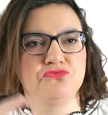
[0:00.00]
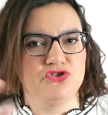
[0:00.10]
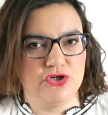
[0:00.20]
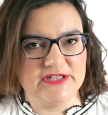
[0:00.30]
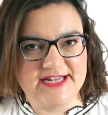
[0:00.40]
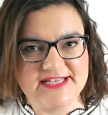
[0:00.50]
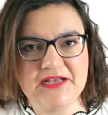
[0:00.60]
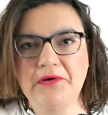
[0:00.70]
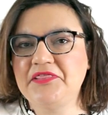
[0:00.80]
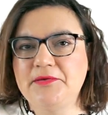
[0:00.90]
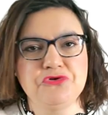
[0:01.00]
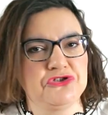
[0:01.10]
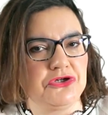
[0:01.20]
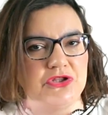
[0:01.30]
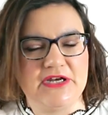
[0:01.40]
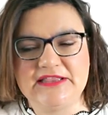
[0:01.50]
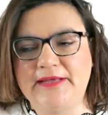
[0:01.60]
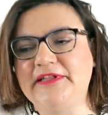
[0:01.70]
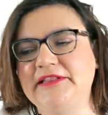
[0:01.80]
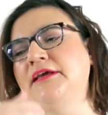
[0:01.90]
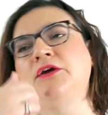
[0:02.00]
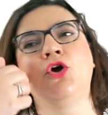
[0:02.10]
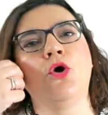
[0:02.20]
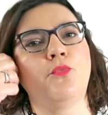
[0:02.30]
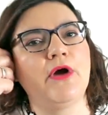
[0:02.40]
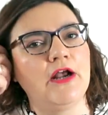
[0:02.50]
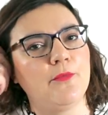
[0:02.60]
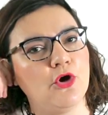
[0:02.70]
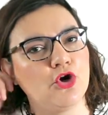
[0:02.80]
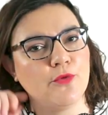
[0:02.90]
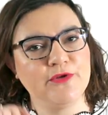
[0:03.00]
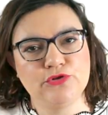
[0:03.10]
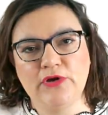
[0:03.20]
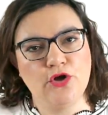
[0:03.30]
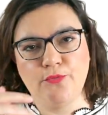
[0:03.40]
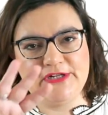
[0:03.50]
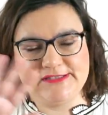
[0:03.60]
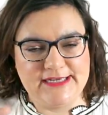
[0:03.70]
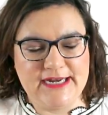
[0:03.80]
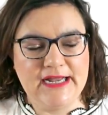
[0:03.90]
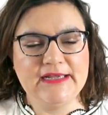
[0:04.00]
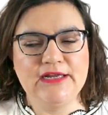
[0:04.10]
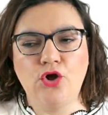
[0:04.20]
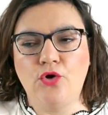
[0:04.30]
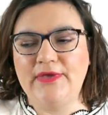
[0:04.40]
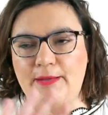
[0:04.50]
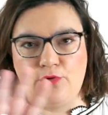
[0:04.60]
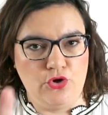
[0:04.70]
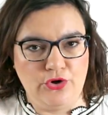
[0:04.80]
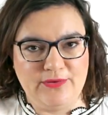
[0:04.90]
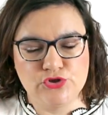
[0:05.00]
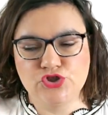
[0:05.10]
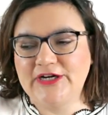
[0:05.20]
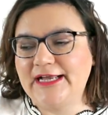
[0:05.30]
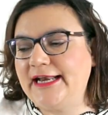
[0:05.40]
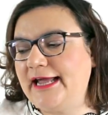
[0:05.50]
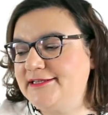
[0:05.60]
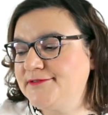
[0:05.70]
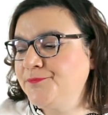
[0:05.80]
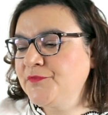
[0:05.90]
Si os interesa lo hacemos, si no directamente, pues a lo mejor comento algo por Instagram y lo obviamos, lo que vosotras queráis.